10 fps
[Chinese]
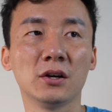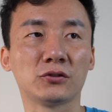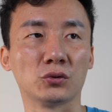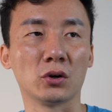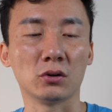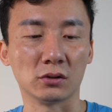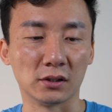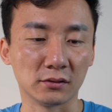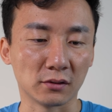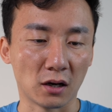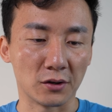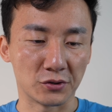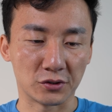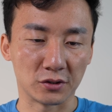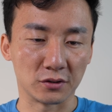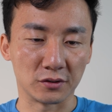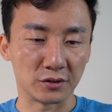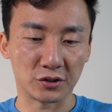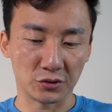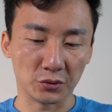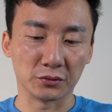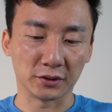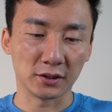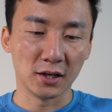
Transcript: 所有人啊，就是使用的。